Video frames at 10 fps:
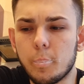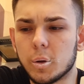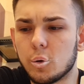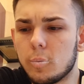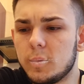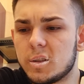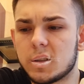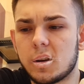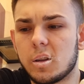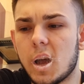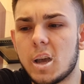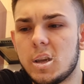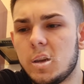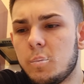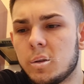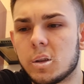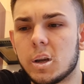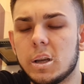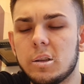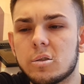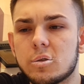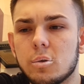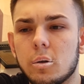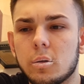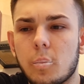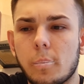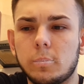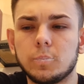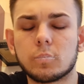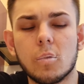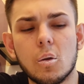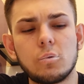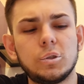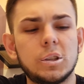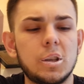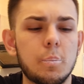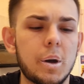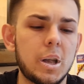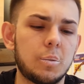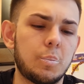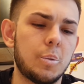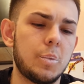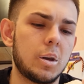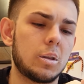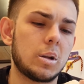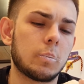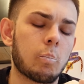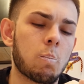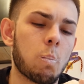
Подобные сорта и именно этот сорт ну, занимает примерно